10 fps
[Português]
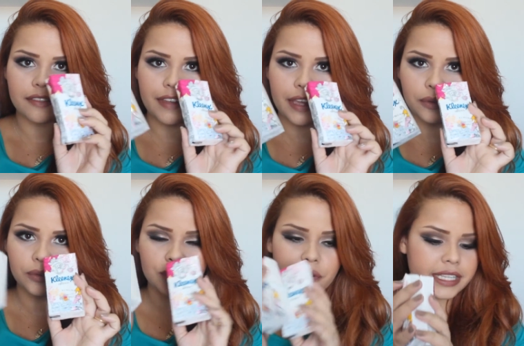veio
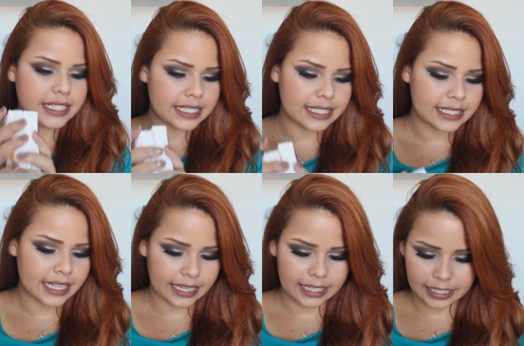dois desses
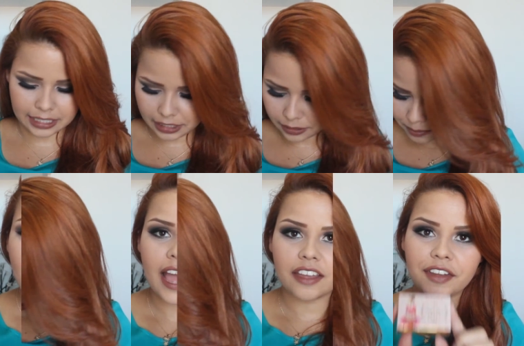daqui.
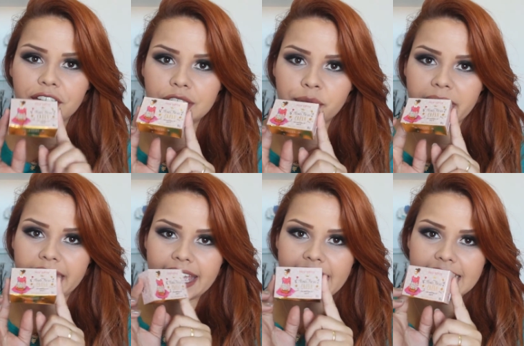Aí veio
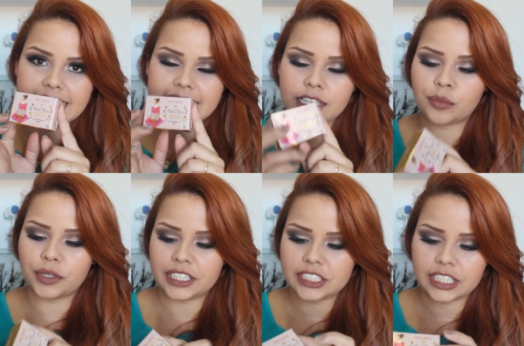também esse
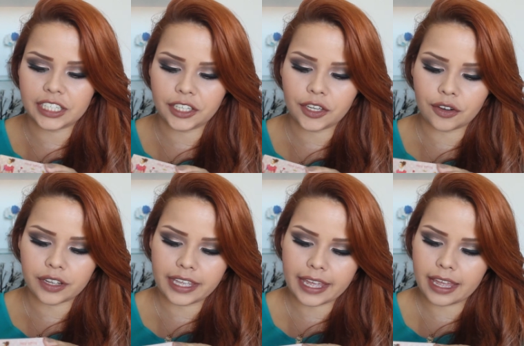sabonete aqui, ó,
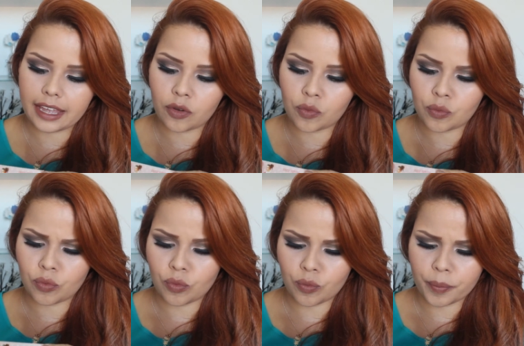que é
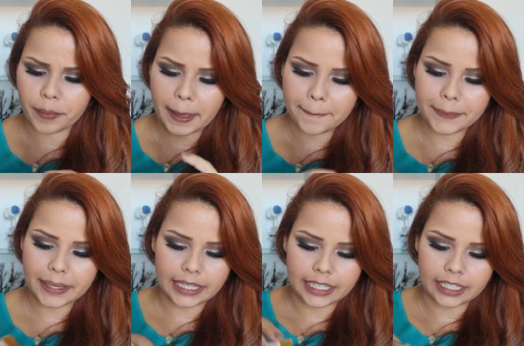bem
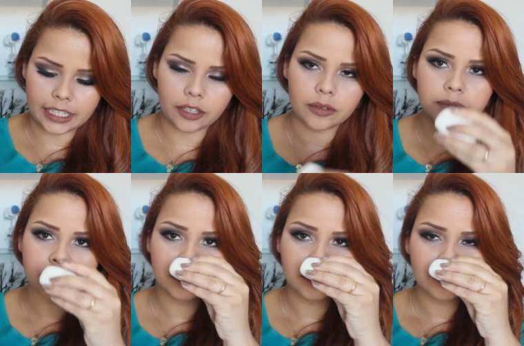
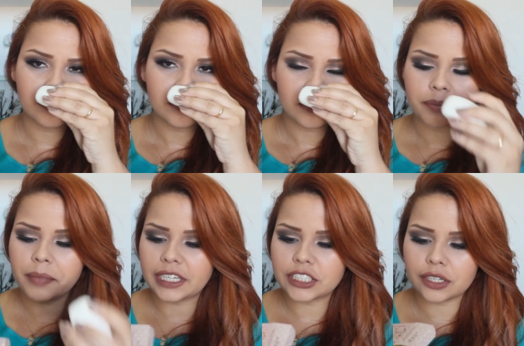pequenininho,
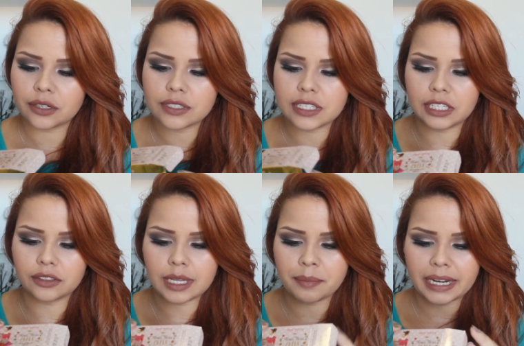bem
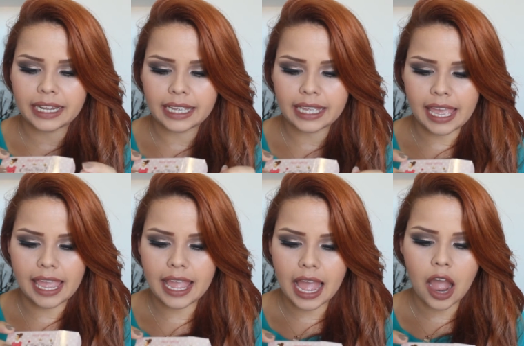cheirosinho, da marca
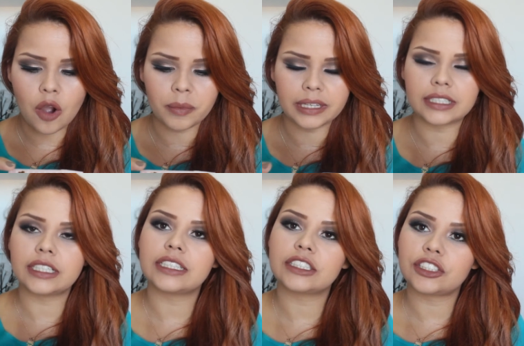Ken, Alma
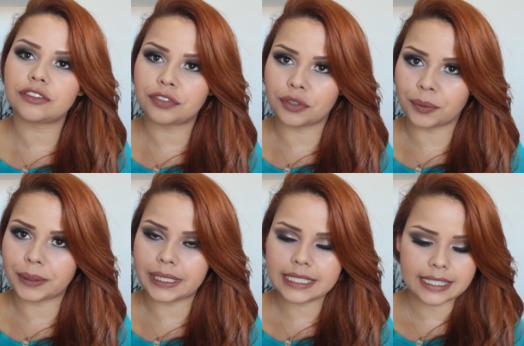de
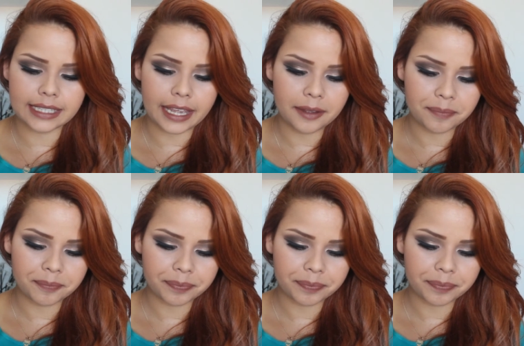Flores, né?